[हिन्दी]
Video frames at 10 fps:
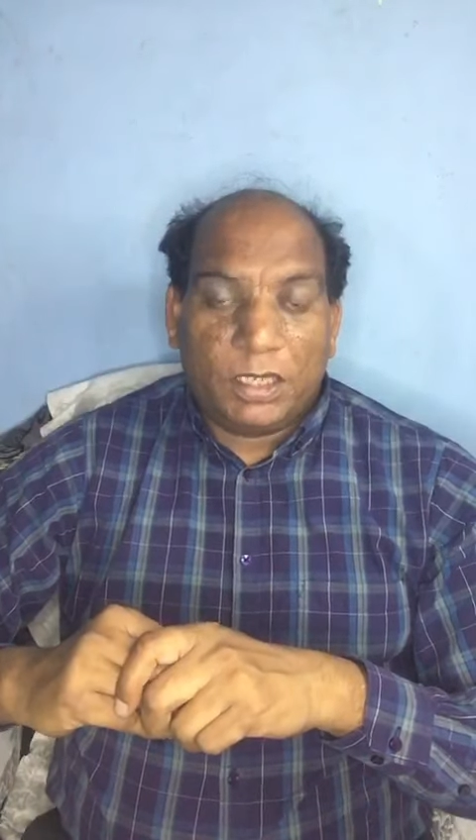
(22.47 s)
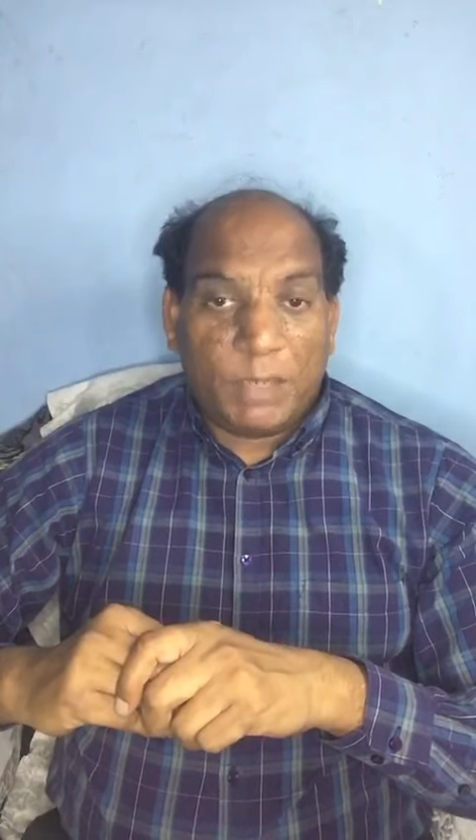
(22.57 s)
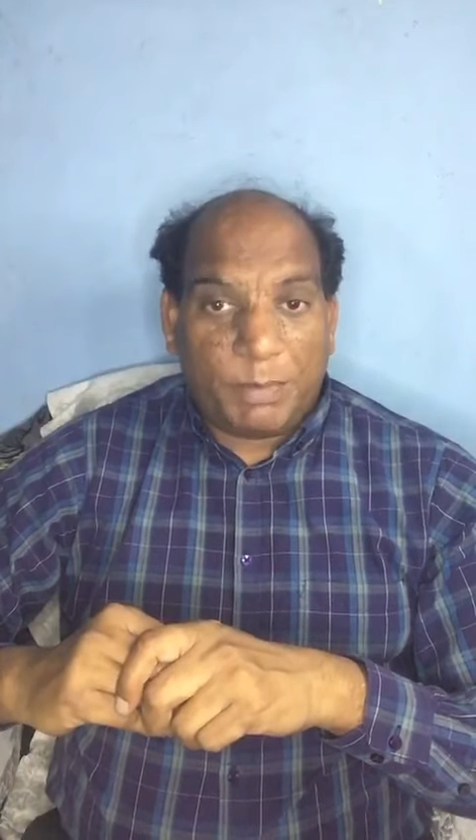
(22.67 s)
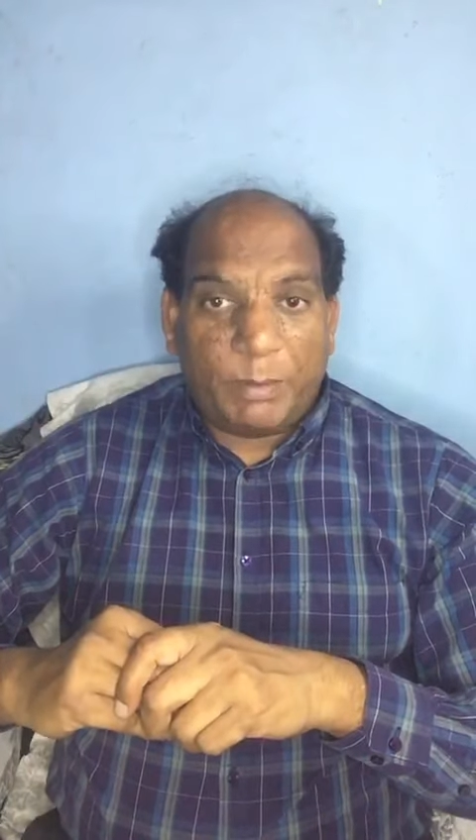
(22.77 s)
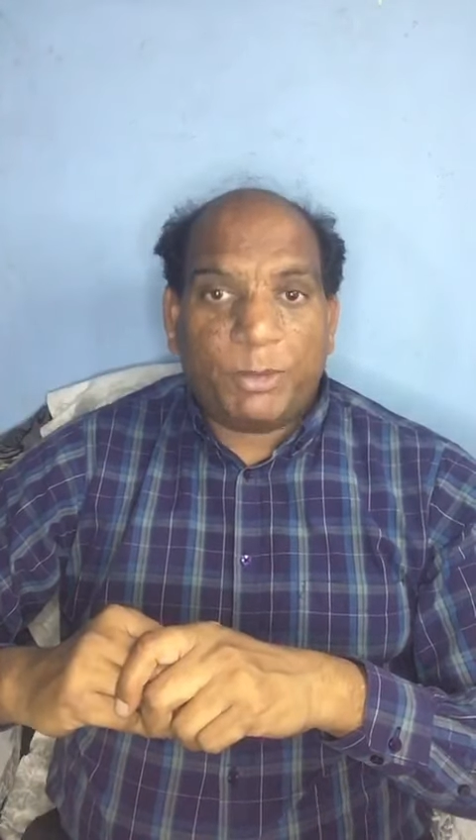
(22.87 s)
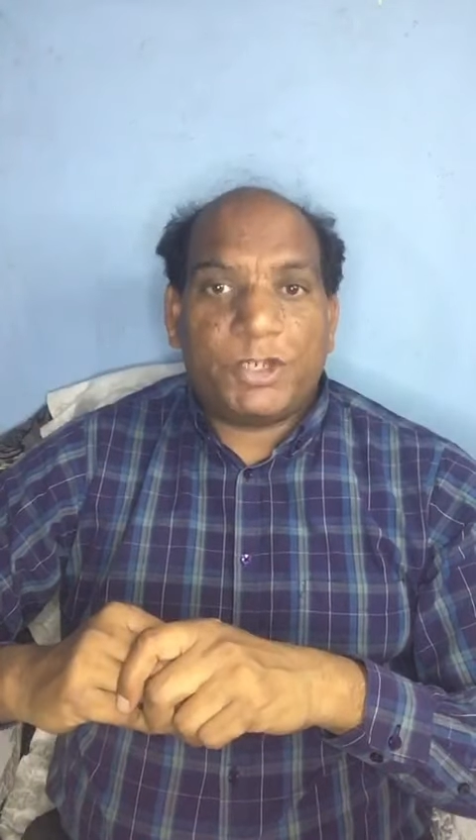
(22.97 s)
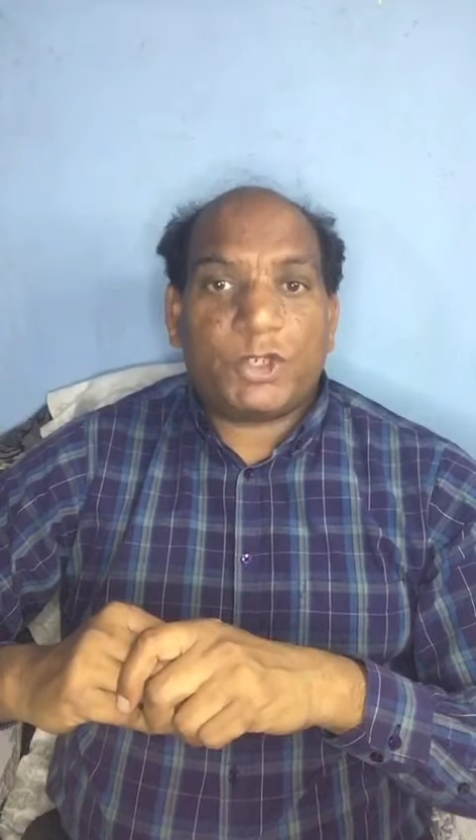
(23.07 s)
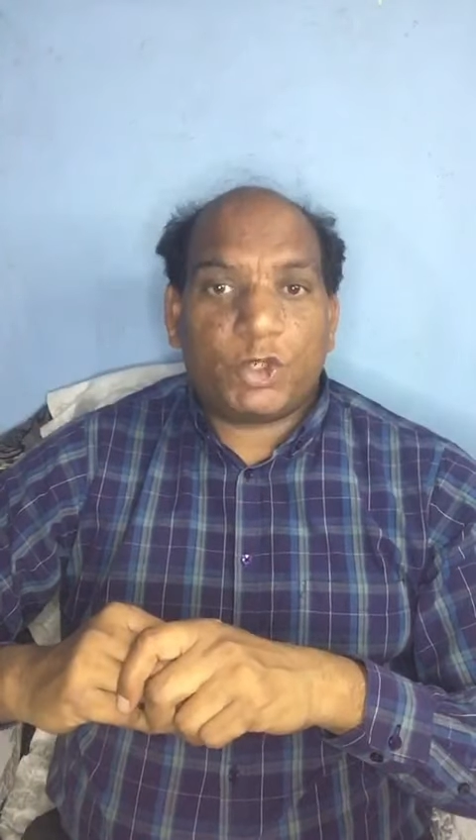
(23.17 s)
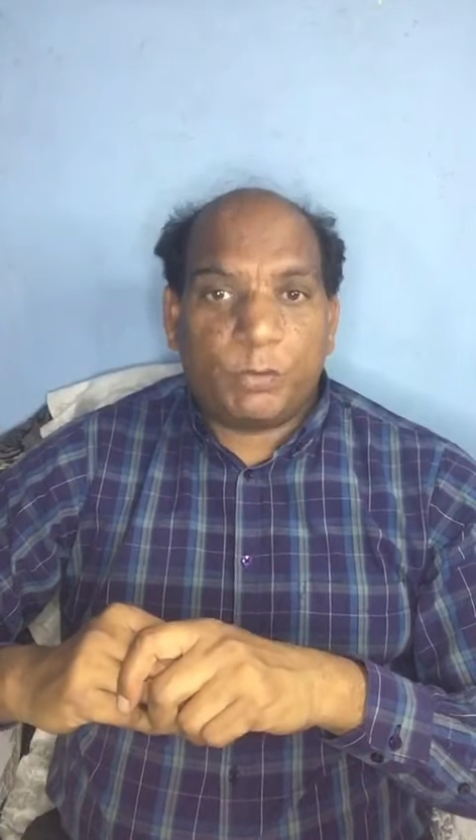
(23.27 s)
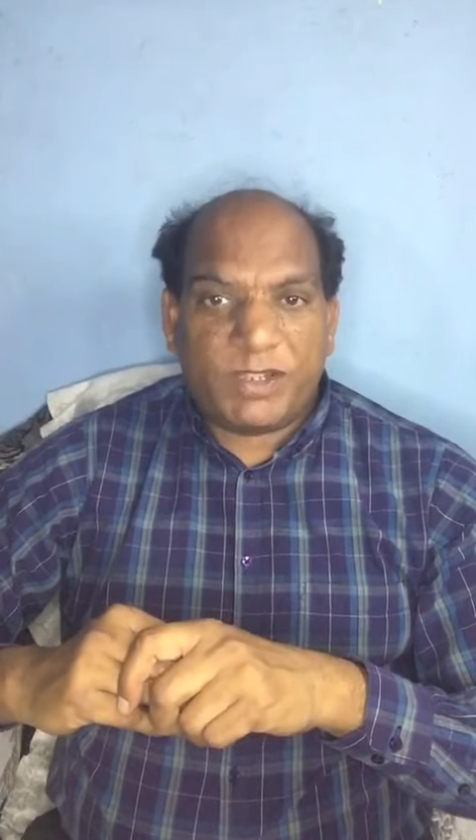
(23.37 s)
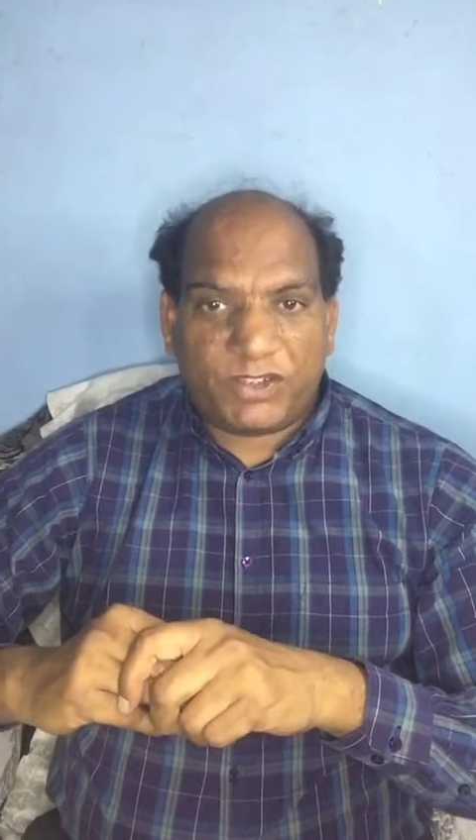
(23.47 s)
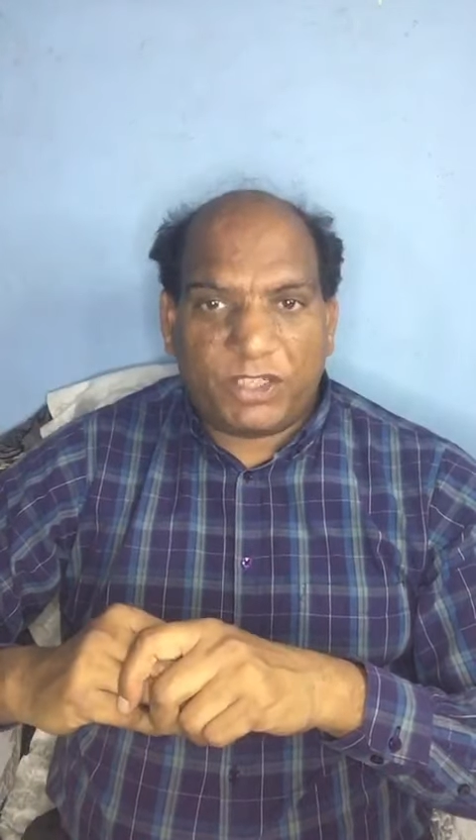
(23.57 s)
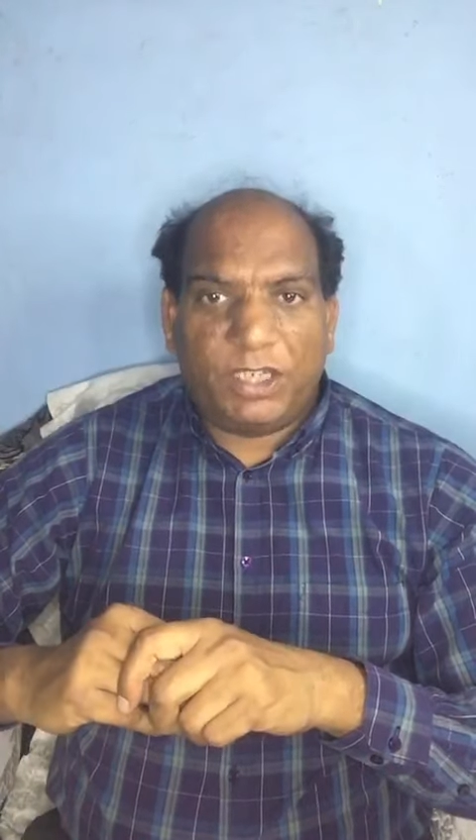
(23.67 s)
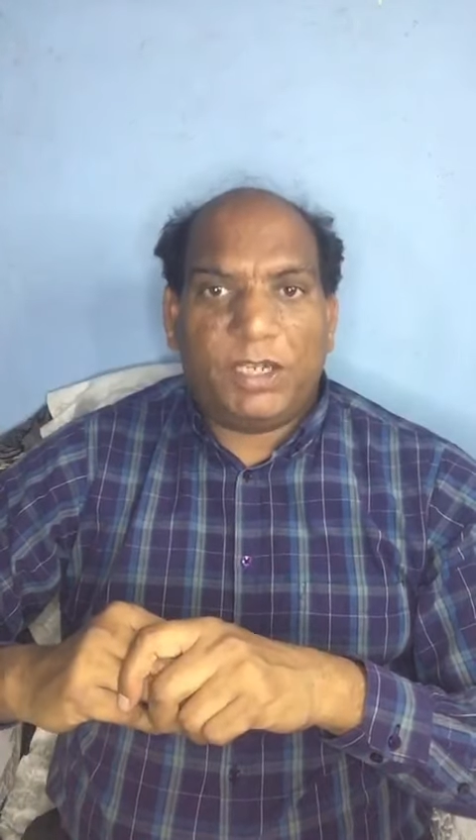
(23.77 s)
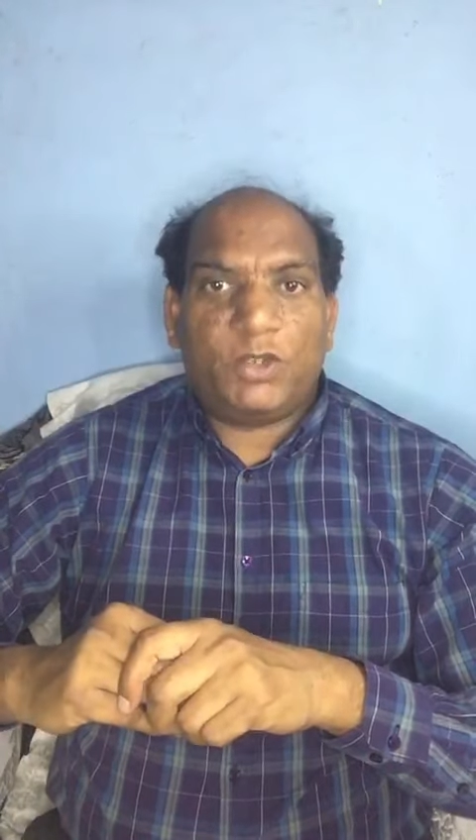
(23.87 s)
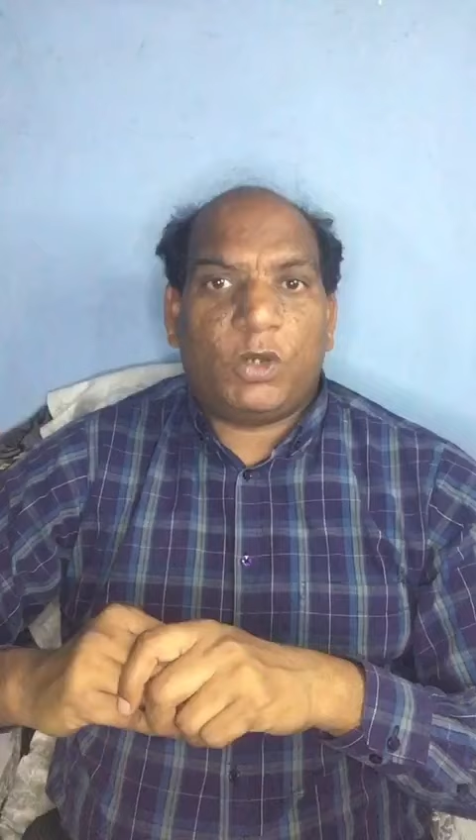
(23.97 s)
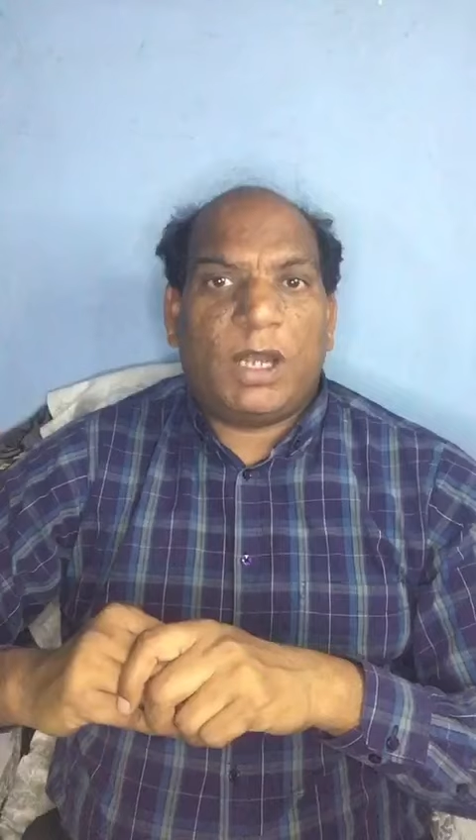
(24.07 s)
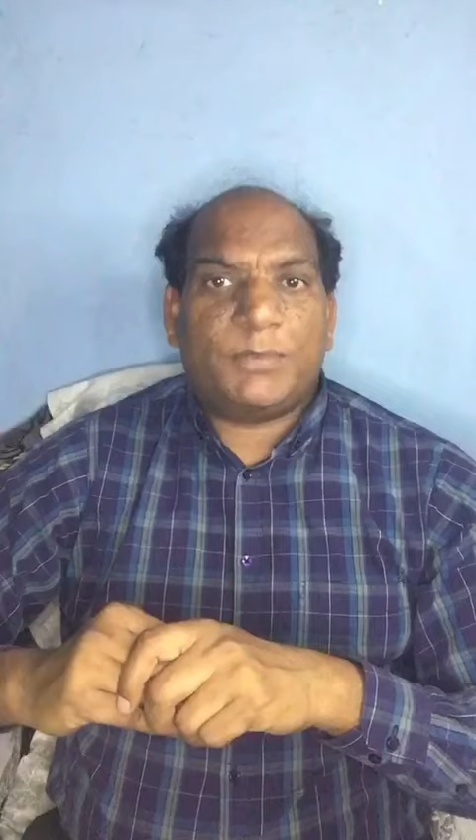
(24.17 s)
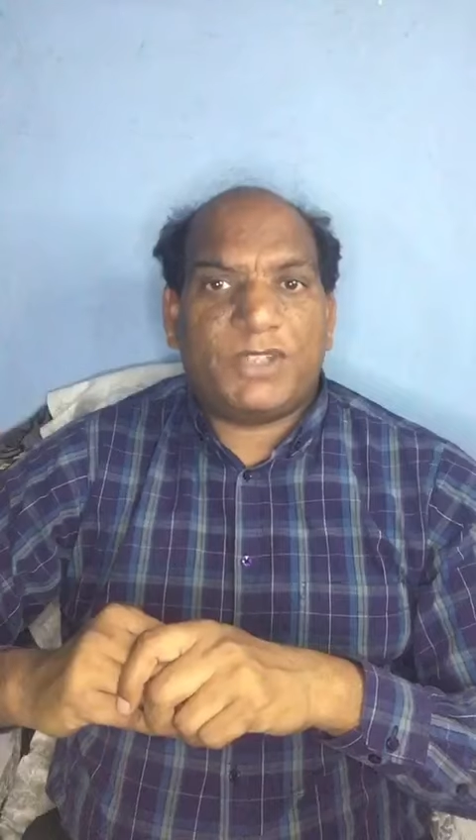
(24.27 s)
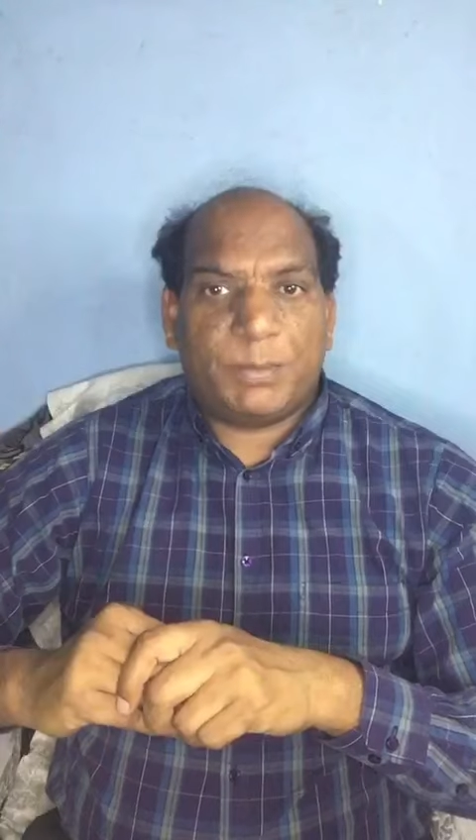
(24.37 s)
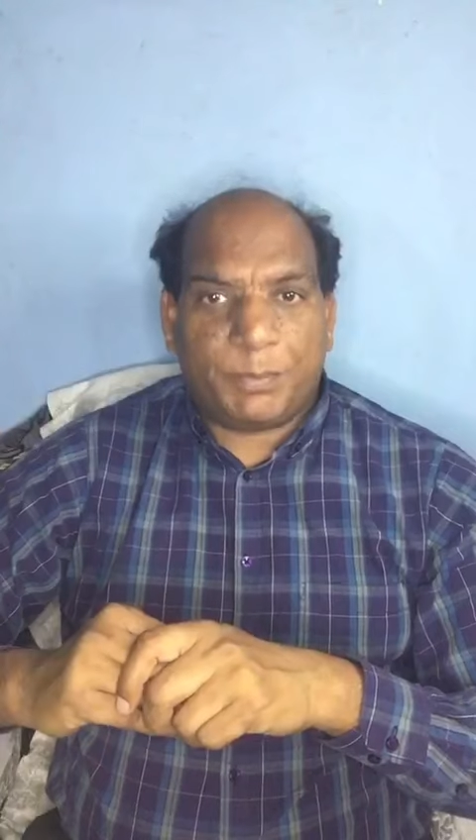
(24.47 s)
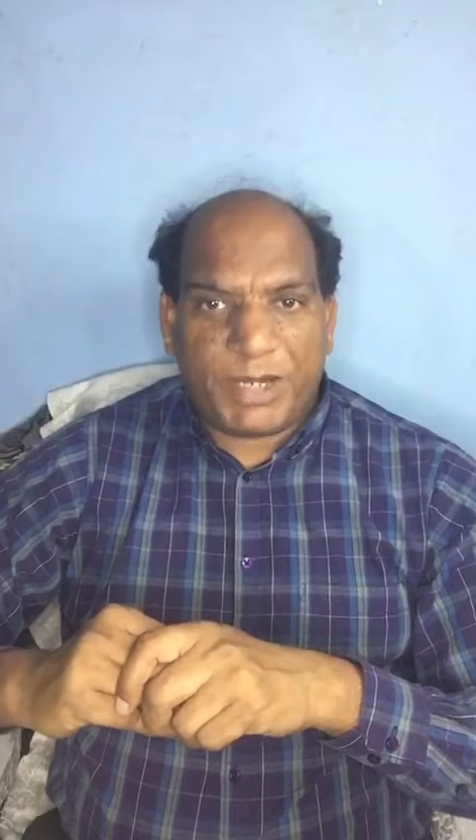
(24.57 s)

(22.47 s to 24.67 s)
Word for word: कि प्रभु यीशु मसीह ने जो आपसे